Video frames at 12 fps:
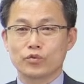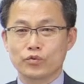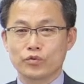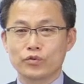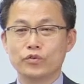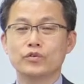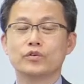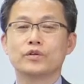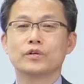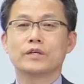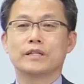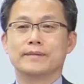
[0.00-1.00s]
종류,
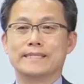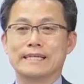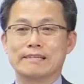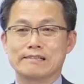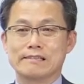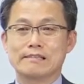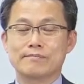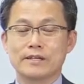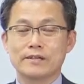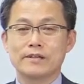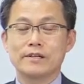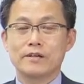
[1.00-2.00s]
그다음에
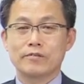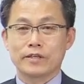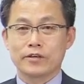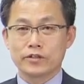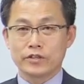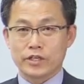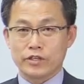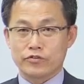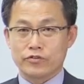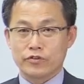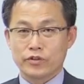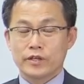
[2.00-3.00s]
자격증별 우리 경력
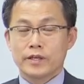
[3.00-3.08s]
기준.